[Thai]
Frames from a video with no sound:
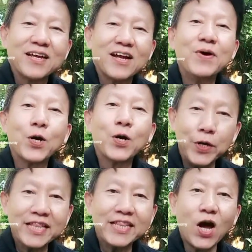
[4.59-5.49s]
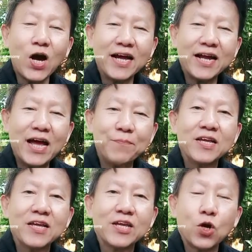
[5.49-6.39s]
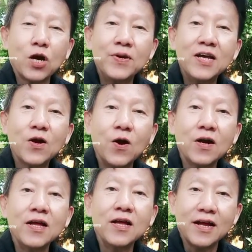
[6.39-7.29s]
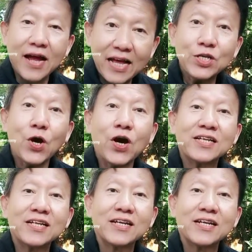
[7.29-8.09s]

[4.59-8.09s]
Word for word: ก็มาคุยกันต่อนะครับ เกี่ยวกับเรื่องของงานสอน